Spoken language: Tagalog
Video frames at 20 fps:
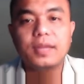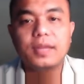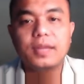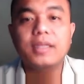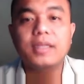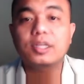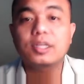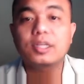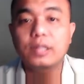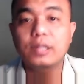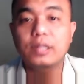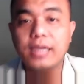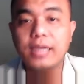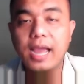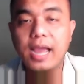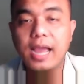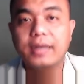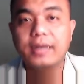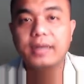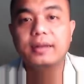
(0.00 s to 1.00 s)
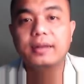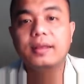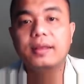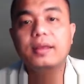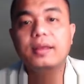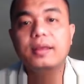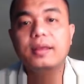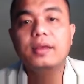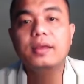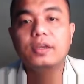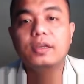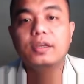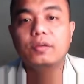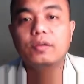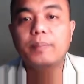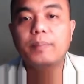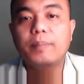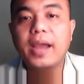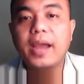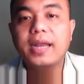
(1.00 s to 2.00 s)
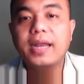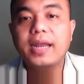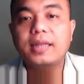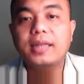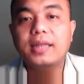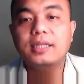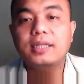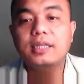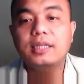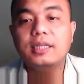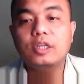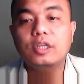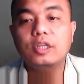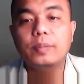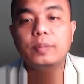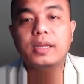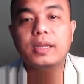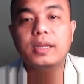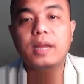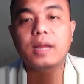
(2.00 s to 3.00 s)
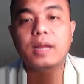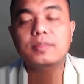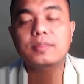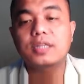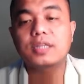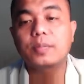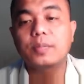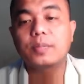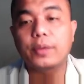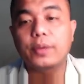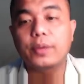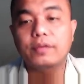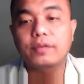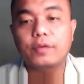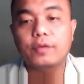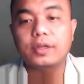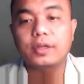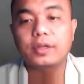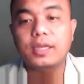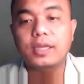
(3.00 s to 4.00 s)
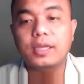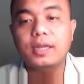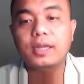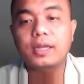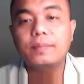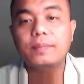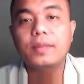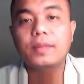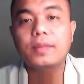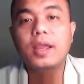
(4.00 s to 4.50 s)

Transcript: At ito na yan. Yung pi natin dito becomes 3.14